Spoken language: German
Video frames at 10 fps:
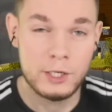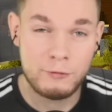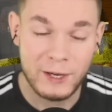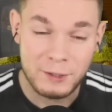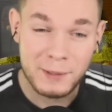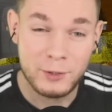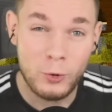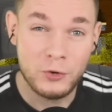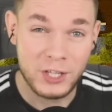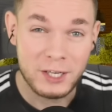Ich werde mir
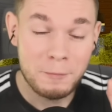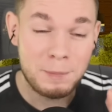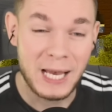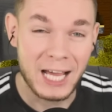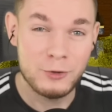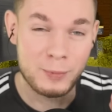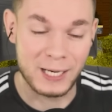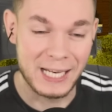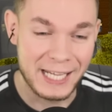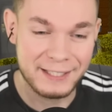kurz einen Plan
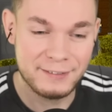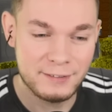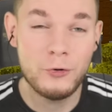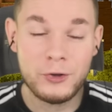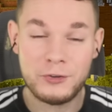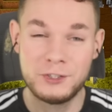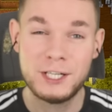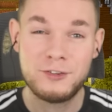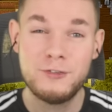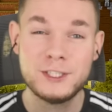überlegen und euch in
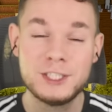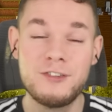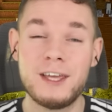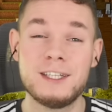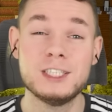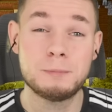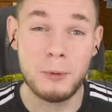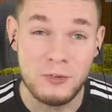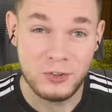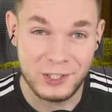der Zwischenzeit den
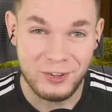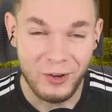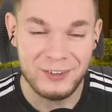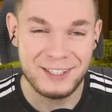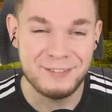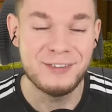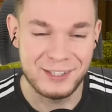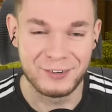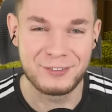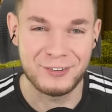Sponsor des heutigen Videos